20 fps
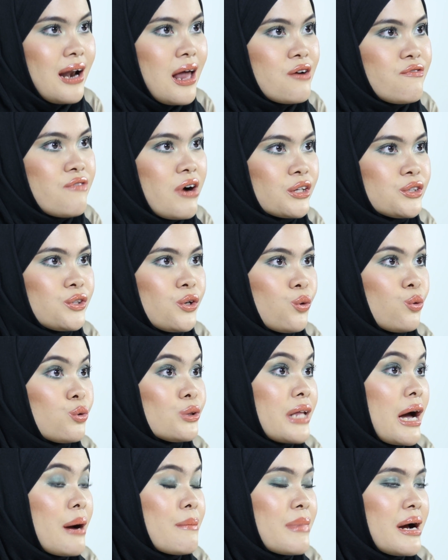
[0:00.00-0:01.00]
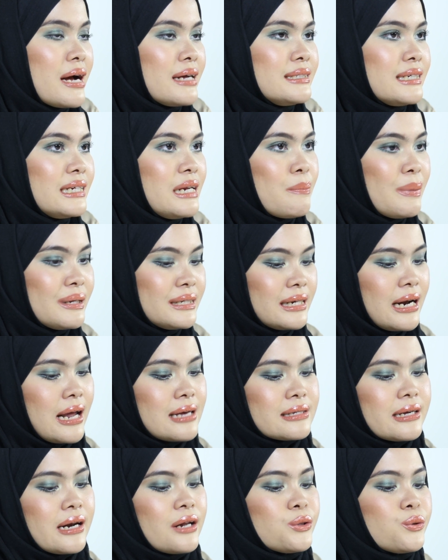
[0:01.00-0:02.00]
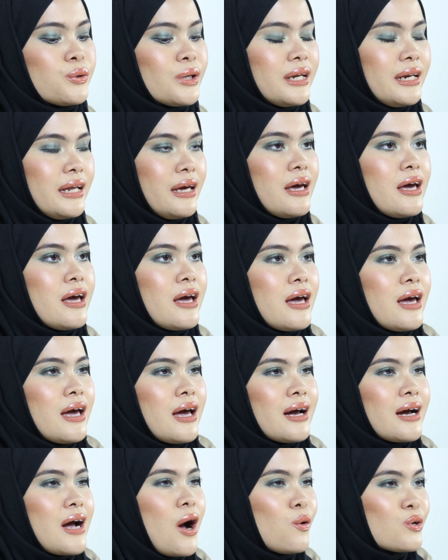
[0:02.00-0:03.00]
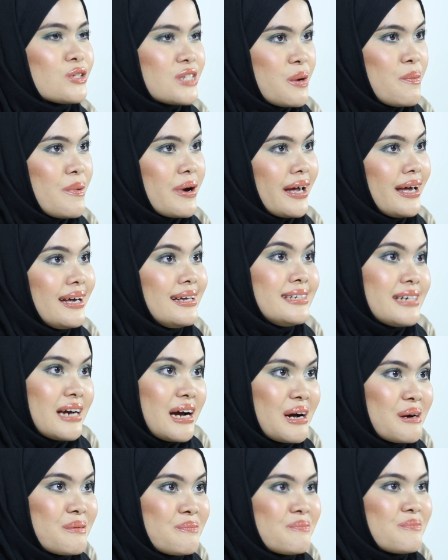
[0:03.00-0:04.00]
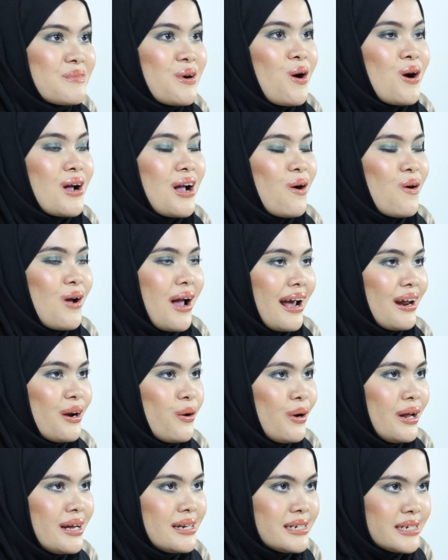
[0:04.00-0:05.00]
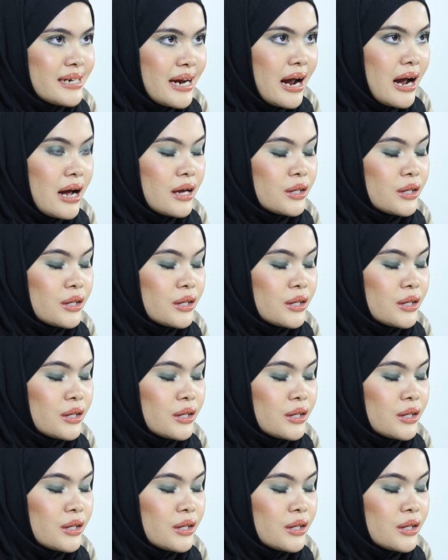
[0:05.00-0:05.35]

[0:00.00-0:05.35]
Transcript: adalah faktor utama jadi penjelasannya tuh gini nggak usah pakai hijab, orang-orang Indonesia